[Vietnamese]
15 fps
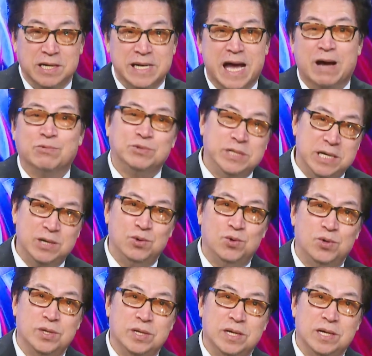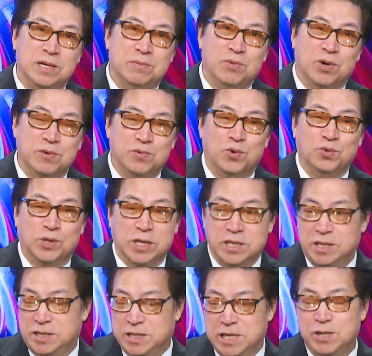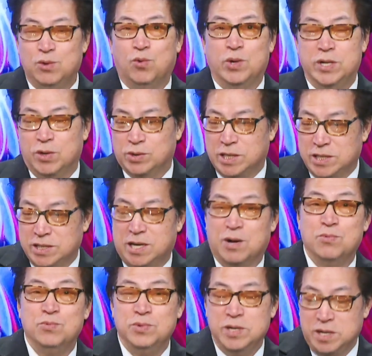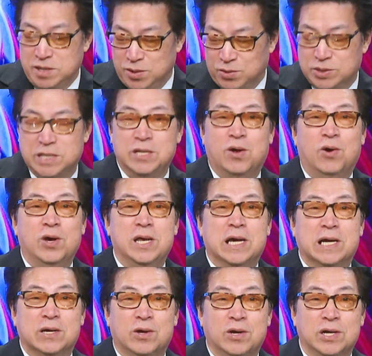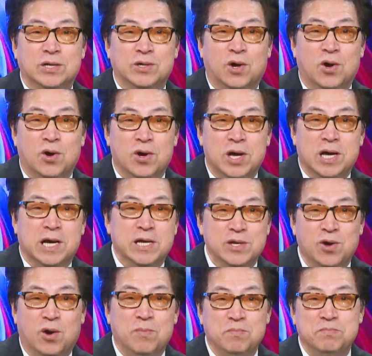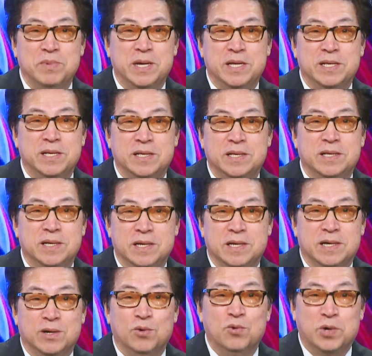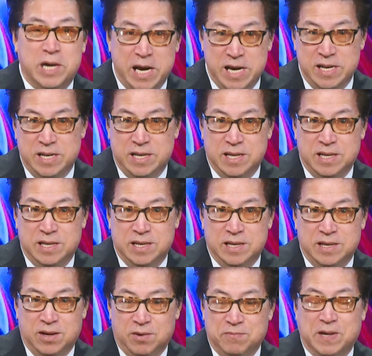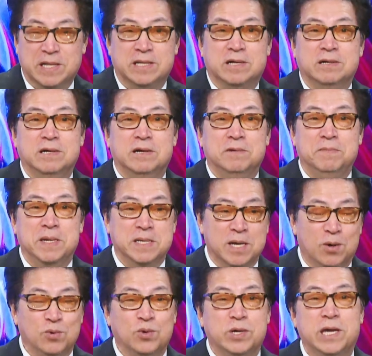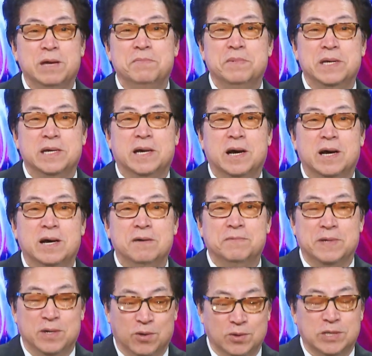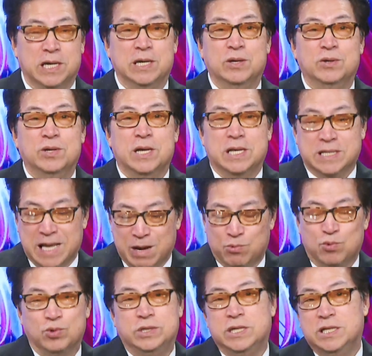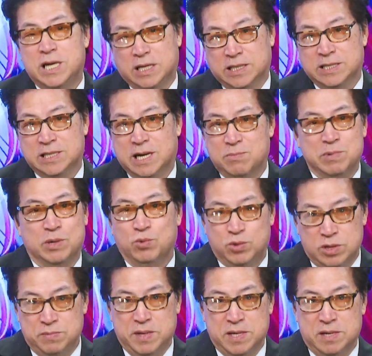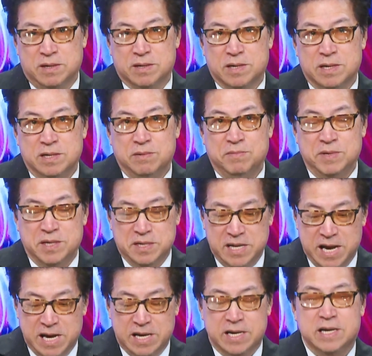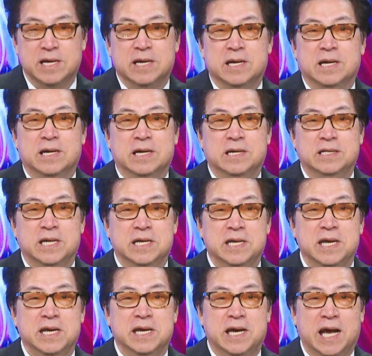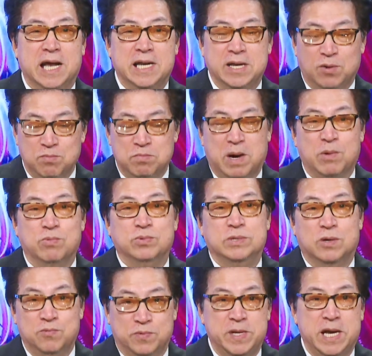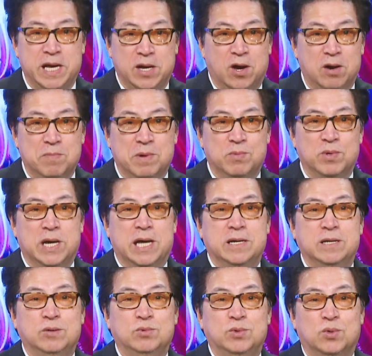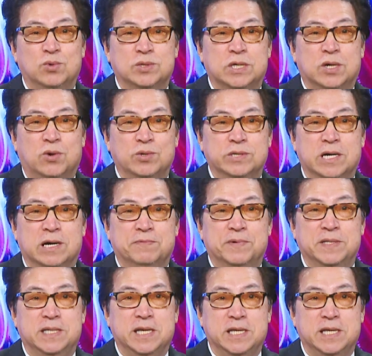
đạo diễn luôn một cái vụ tấn chính quân nó tấn công nhưng nó sẽ nói là cái đó là do cái nhóm bên ukraine đó và từ từ biết đâu nó kiếm cái cớ và nó có thể nó tạo cuộc chiến thật thì sao mình cũng chưa biết được nhưng bây giờ đang Ờ, tình hình khá nóng bỏng trong vấn đề đó mà một lát nữa chúng tôi sẽ có giờ phân